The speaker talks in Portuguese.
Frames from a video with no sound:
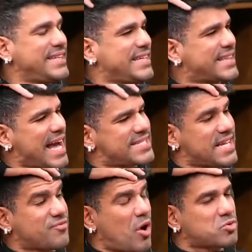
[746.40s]
Aí de
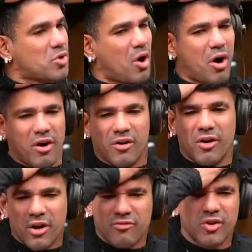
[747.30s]
300
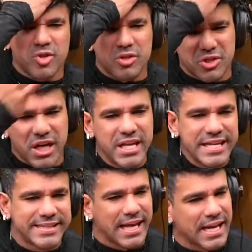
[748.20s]
voltou... Voltou
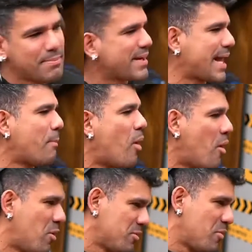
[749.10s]
30 ali, mas tá
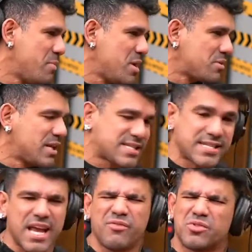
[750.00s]
bom. Humilde, né?
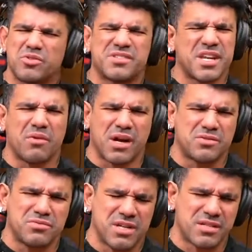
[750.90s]
100, voltou 100, eu
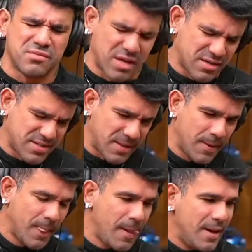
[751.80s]
acho, 200, um negócio assim.